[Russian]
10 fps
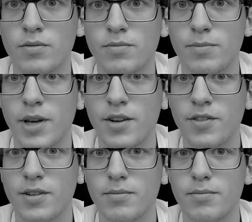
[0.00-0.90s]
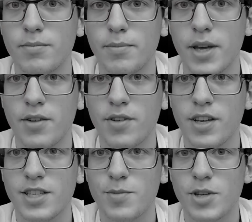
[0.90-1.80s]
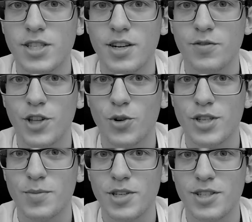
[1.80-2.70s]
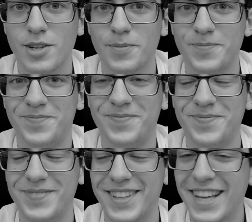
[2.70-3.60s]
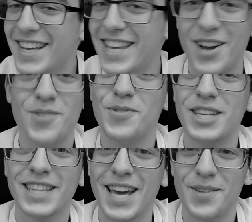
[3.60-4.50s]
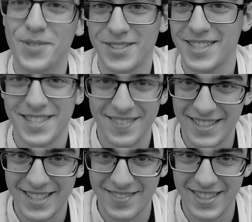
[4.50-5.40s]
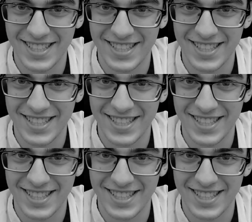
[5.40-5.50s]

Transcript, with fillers: Первый, первый семестр, второй семестр. Я гуманитарий просто, извините меня.